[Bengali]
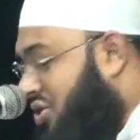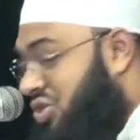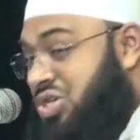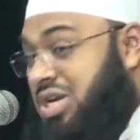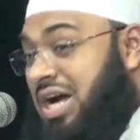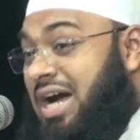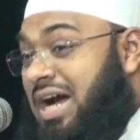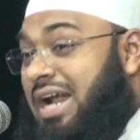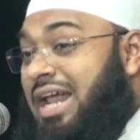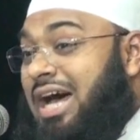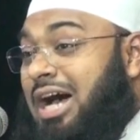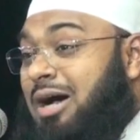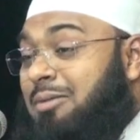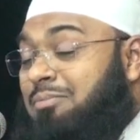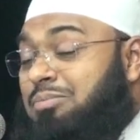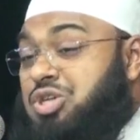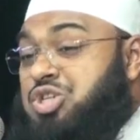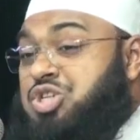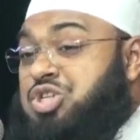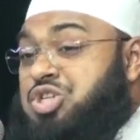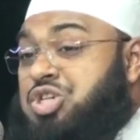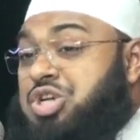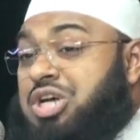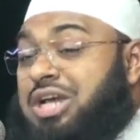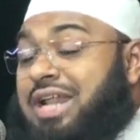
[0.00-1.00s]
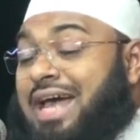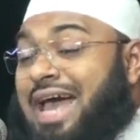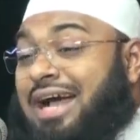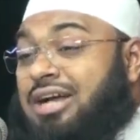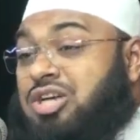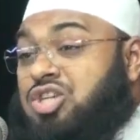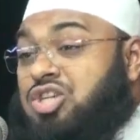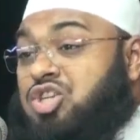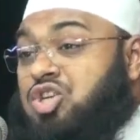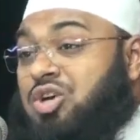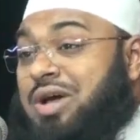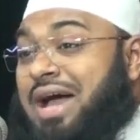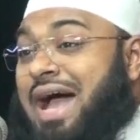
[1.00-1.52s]
সারা বিশ্বের
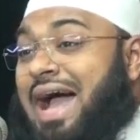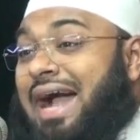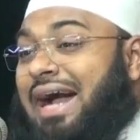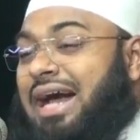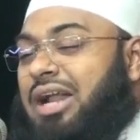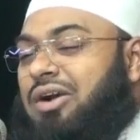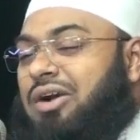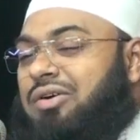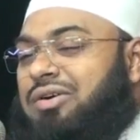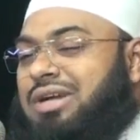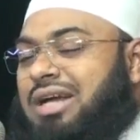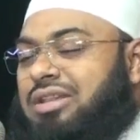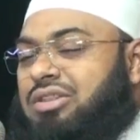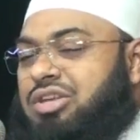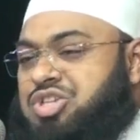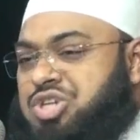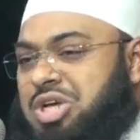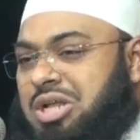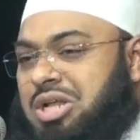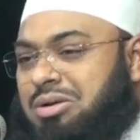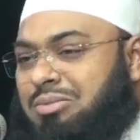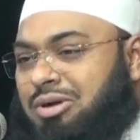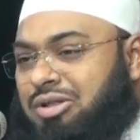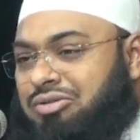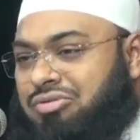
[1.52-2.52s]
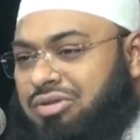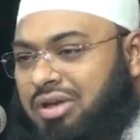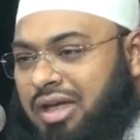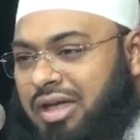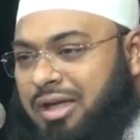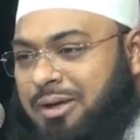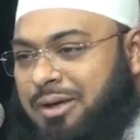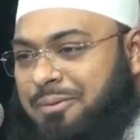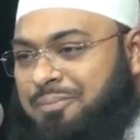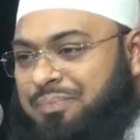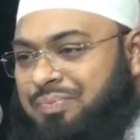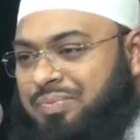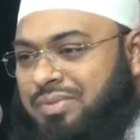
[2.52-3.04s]
একশো এগারোটা দেশের মধ্যে
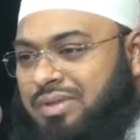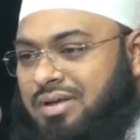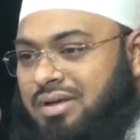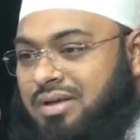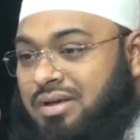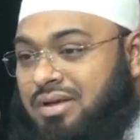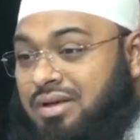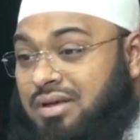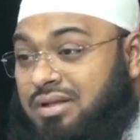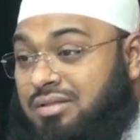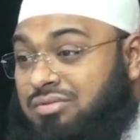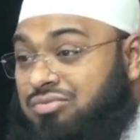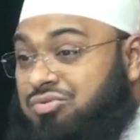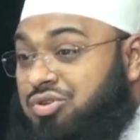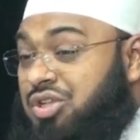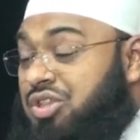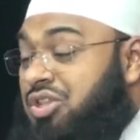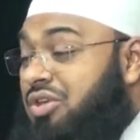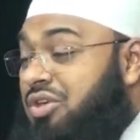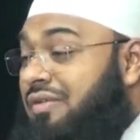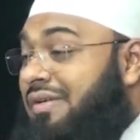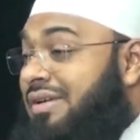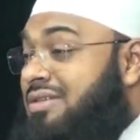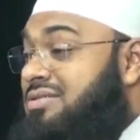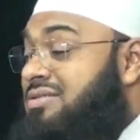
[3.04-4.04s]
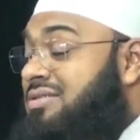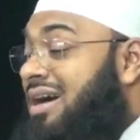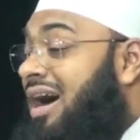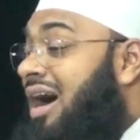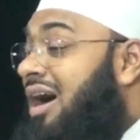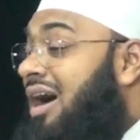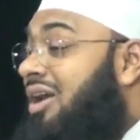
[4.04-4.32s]
তৃতীয় স্থান